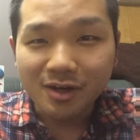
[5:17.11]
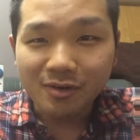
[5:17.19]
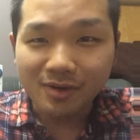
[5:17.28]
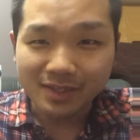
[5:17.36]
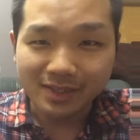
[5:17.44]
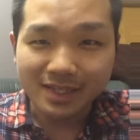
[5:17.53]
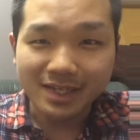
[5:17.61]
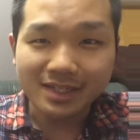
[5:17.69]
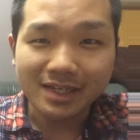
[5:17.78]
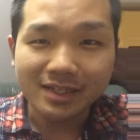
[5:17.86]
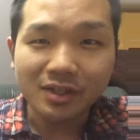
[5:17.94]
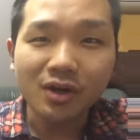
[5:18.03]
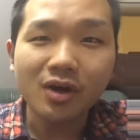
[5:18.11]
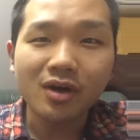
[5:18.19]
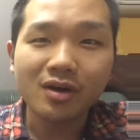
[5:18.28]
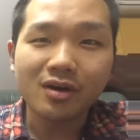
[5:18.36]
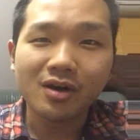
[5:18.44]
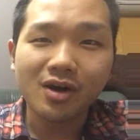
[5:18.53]
終わっていきたいと
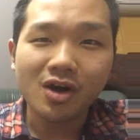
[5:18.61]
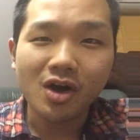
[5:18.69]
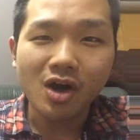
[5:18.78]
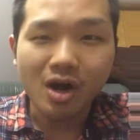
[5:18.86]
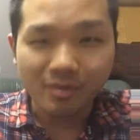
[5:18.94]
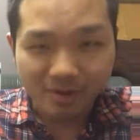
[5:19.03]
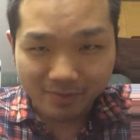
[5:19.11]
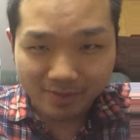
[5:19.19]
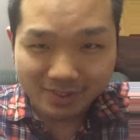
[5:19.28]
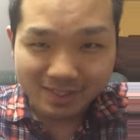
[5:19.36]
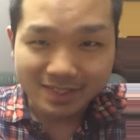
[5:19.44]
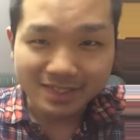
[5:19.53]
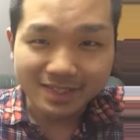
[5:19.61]
思います。